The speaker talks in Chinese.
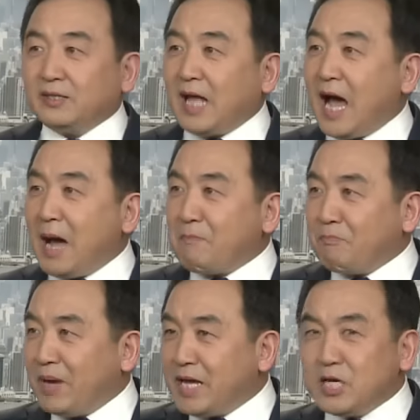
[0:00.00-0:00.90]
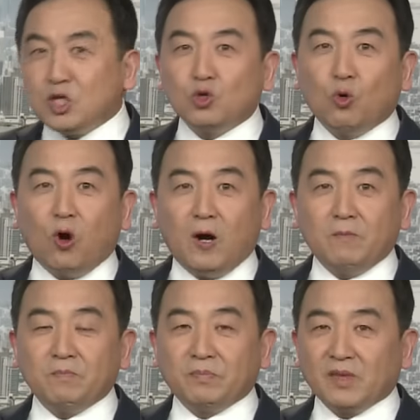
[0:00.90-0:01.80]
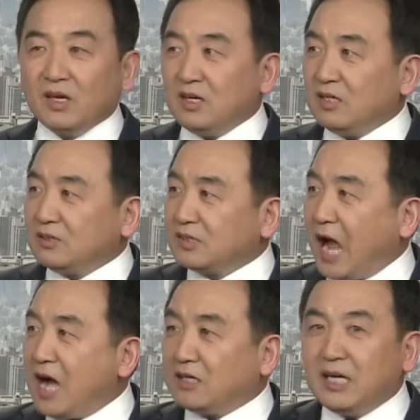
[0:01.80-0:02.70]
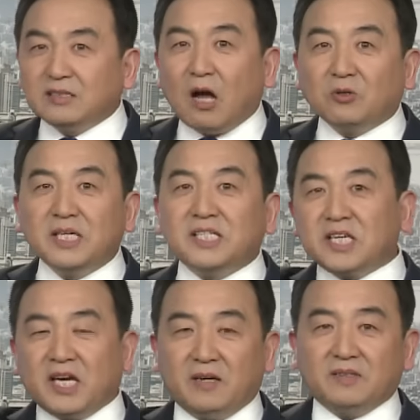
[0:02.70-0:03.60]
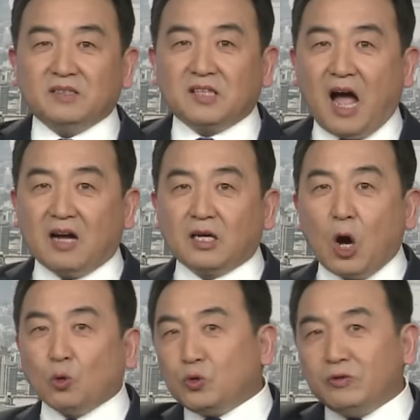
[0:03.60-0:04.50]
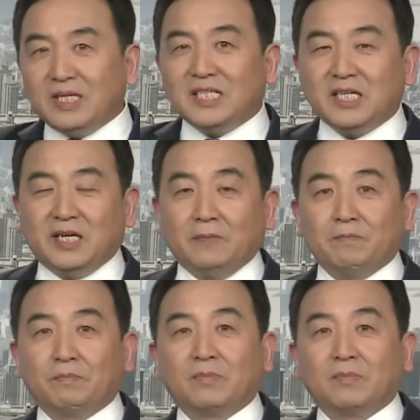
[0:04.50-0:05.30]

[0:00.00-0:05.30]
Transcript: 他没说党领导一切，党高于一切，